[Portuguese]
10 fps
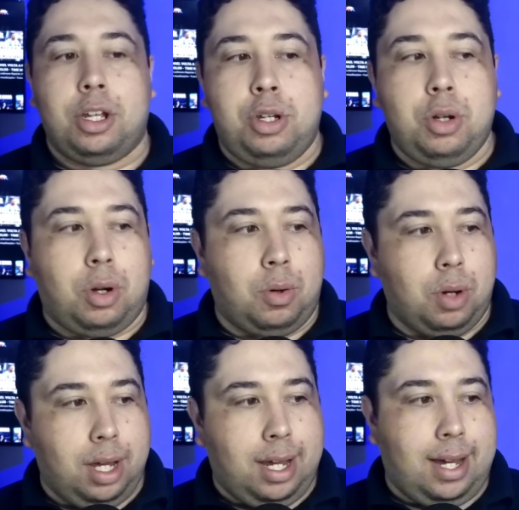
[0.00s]
Diogo,
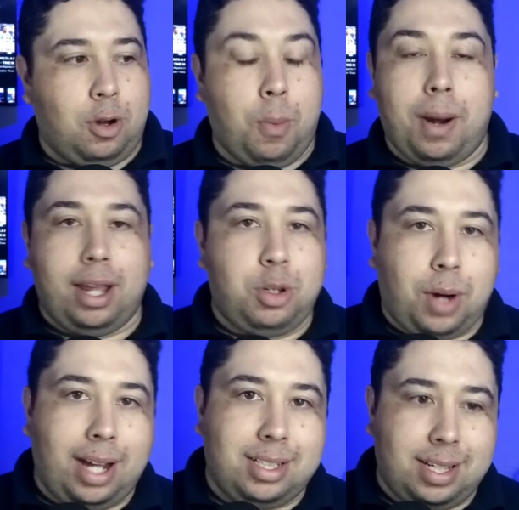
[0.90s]
uh, o Bright
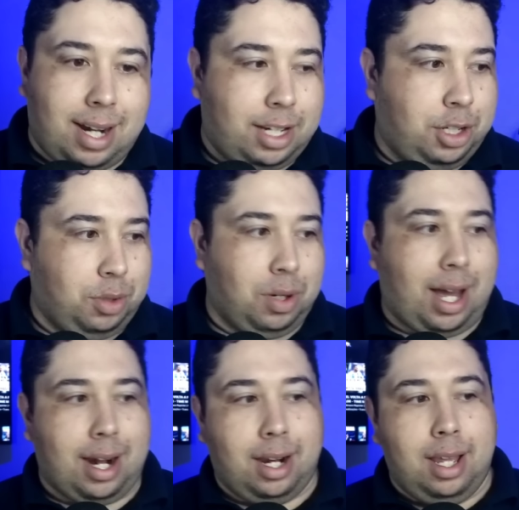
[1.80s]
White será
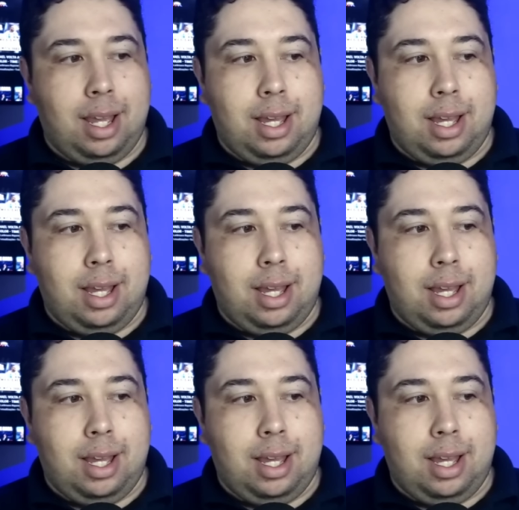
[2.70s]
titular?